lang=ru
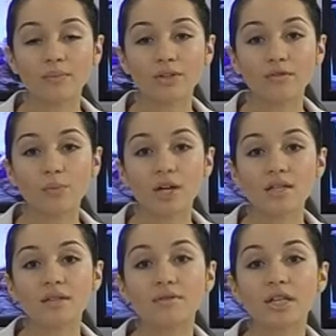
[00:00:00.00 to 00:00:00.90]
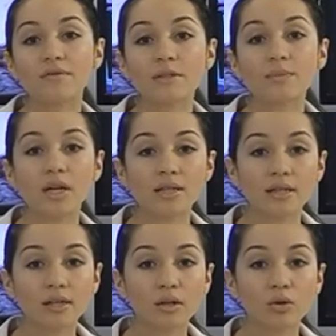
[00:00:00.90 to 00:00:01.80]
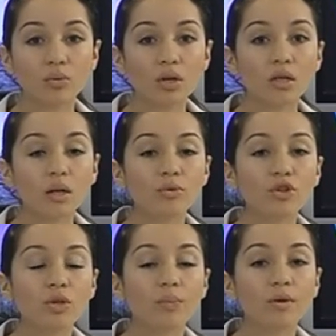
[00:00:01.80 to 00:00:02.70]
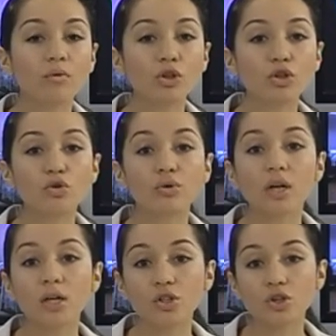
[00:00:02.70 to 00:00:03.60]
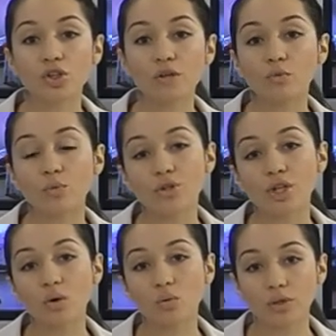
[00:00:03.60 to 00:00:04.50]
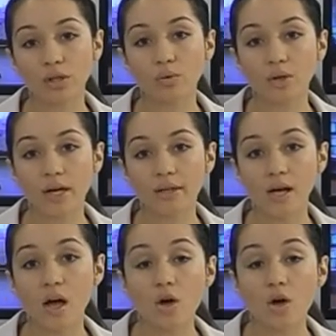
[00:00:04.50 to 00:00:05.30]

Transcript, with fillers: Его празднование в избирательных округах обычно проводят чуть раньше, чем общенародные гулянья.